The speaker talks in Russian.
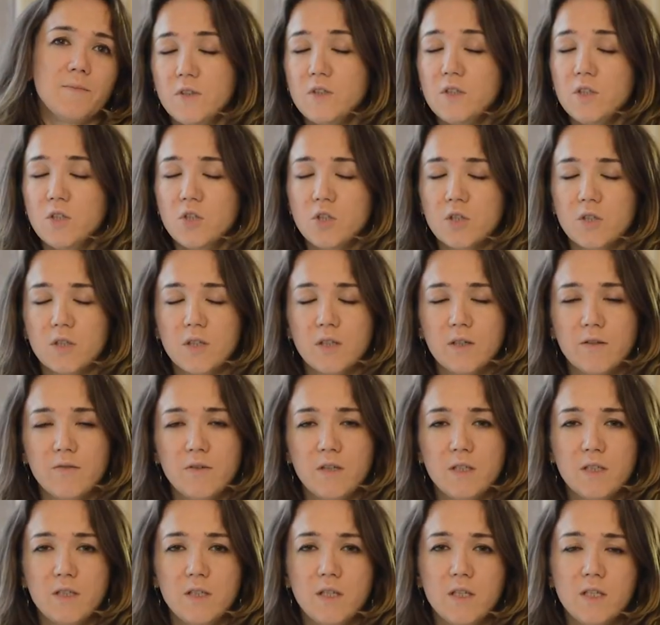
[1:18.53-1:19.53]
Физическое
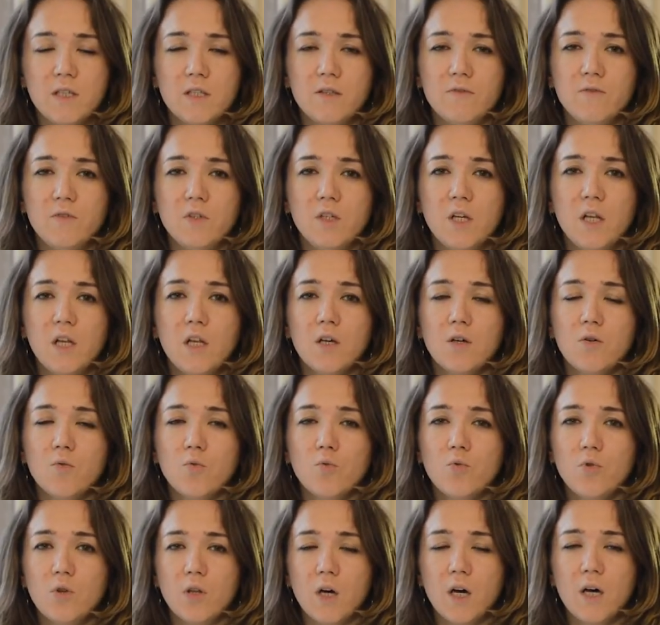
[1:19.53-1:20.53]
воздействие или
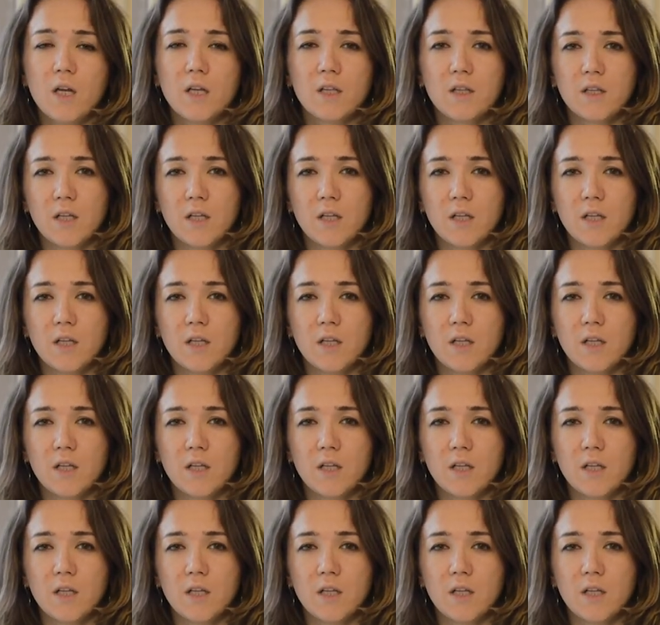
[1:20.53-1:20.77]
удар,